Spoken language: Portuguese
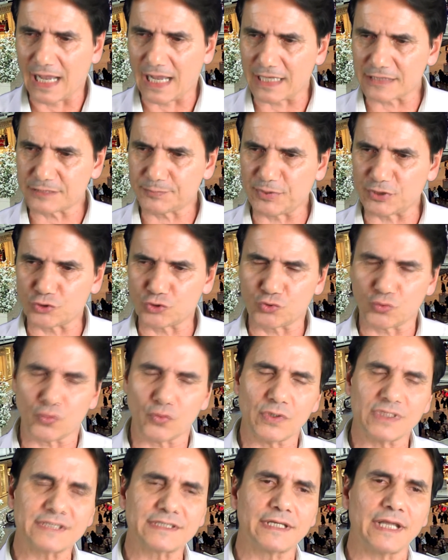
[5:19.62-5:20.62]
As
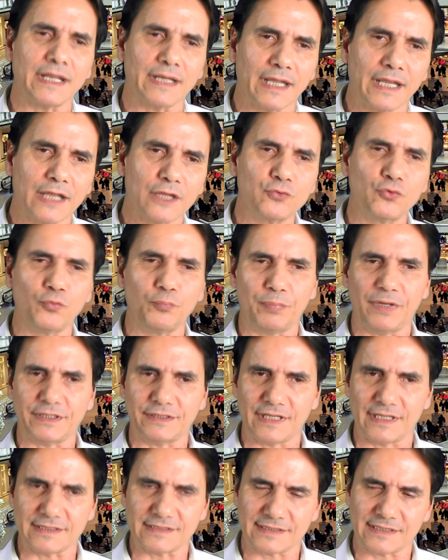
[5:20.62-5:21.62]
pessoas querendo
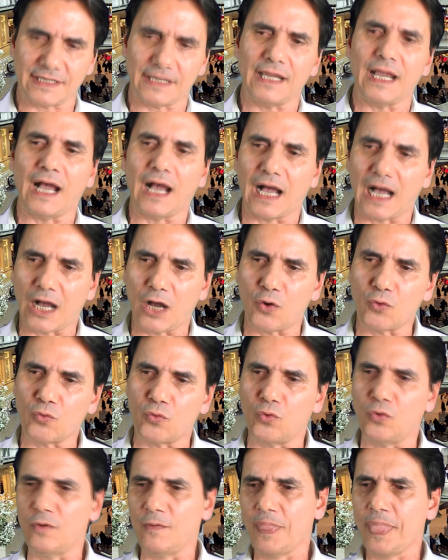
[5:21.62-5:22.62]
pertencer a
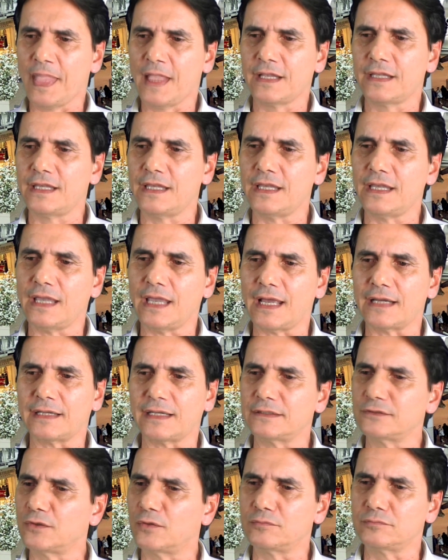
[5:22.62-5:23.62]
algo que
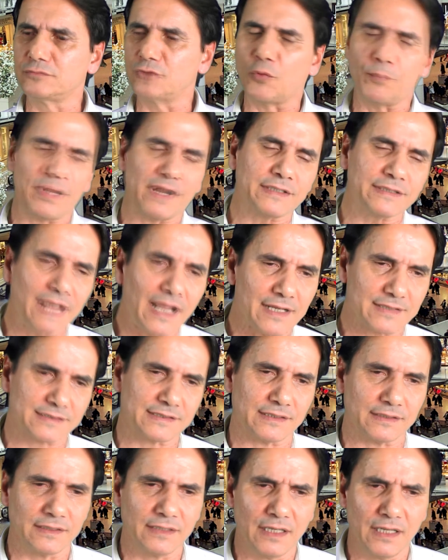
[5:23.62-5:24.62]
ela não, não
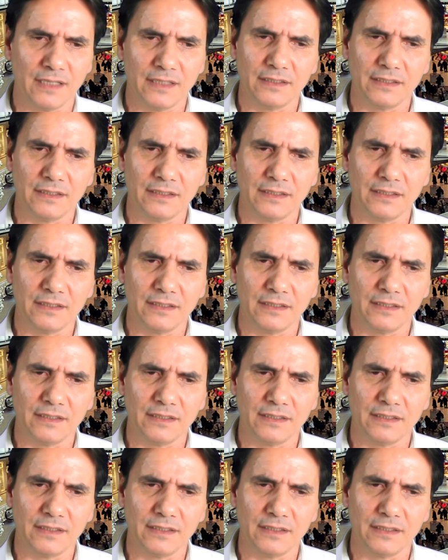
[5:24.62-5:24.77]
pertence.